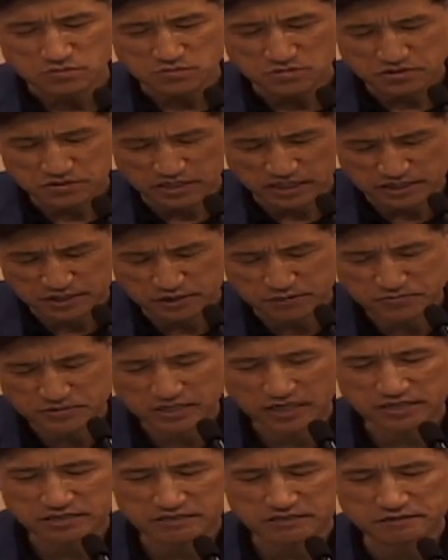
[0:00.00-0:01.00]
자,
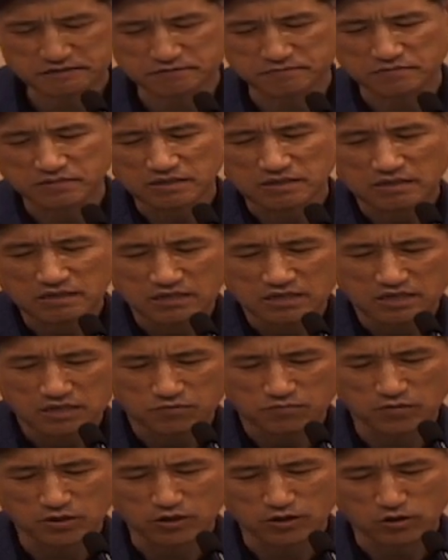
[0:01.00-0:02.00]
10장은
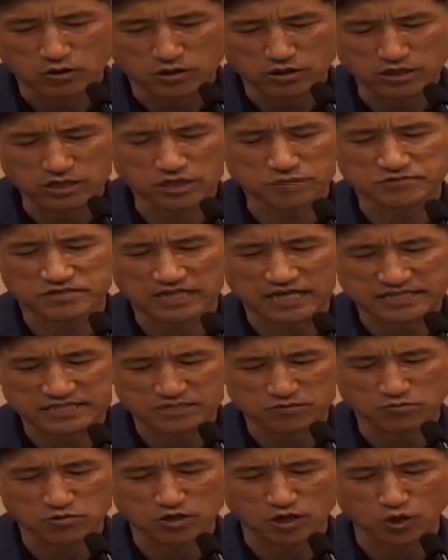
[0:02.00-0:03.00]
뭐어렵지
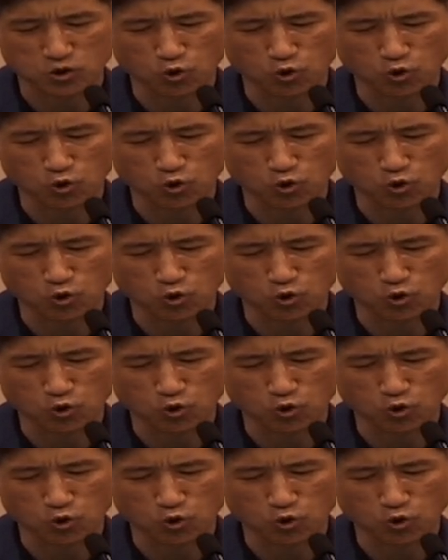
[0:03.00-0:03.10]
않습니다.